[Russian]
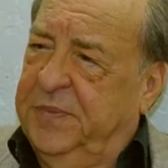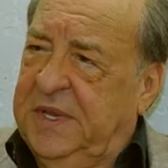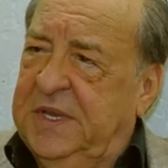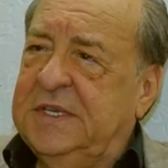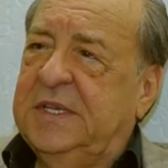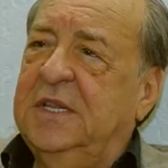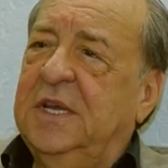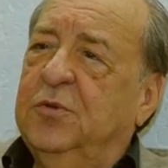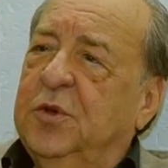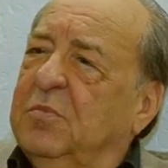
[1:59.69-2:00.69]
есть
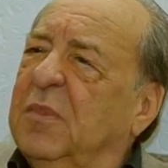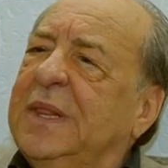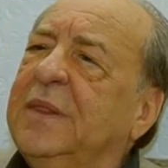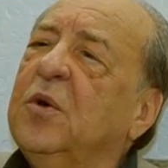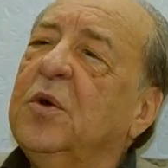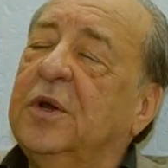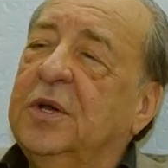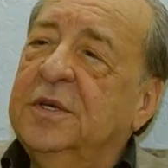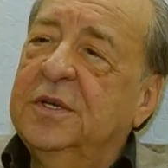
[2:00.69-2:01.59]
такой манок